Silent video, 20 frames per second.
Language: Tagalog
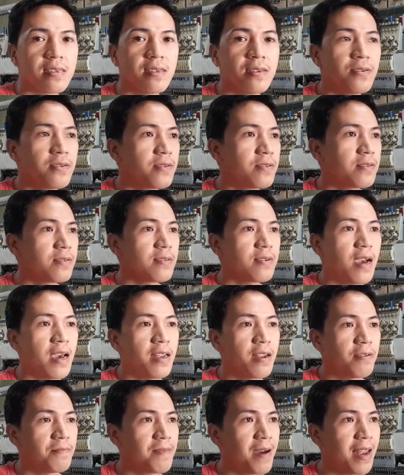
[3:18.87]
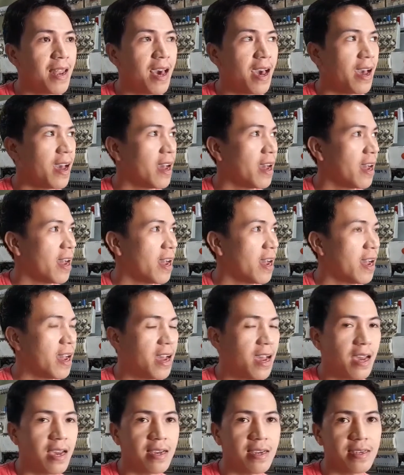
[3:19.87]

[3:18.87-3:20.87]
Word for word: yung ano pala uh,